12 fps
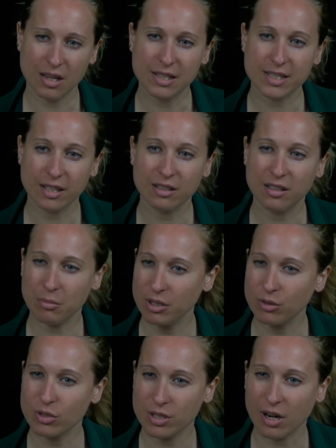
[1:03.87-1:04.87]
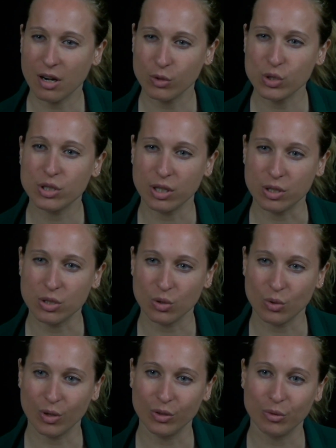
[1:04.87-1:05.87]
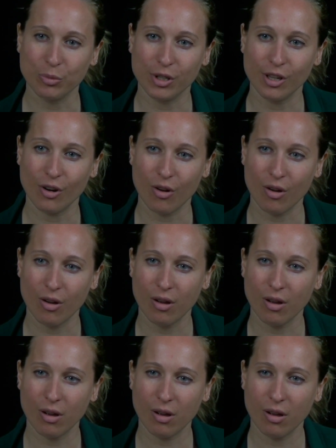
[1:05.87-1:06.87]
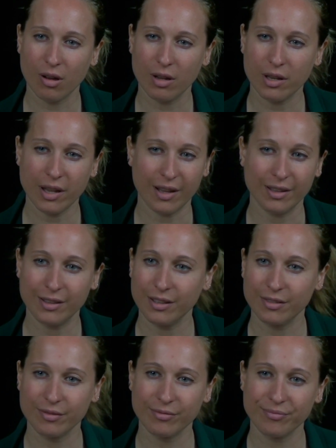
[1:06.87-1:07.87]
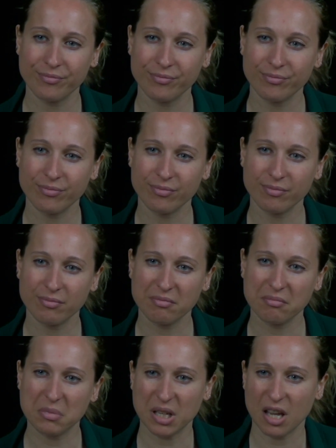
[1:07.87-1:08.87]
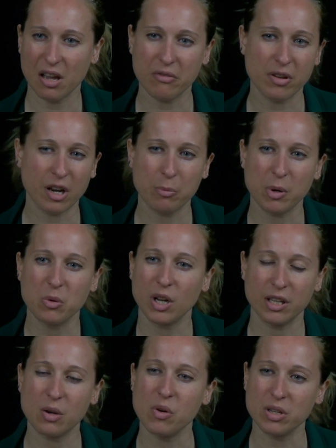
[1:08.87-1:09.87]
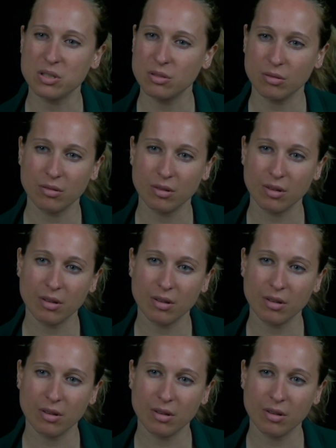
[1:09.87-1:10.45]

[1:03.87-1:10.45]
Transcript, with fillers: Il sentimento sarà lo stesso quando morirò. Niente. Perché avere paura di questo?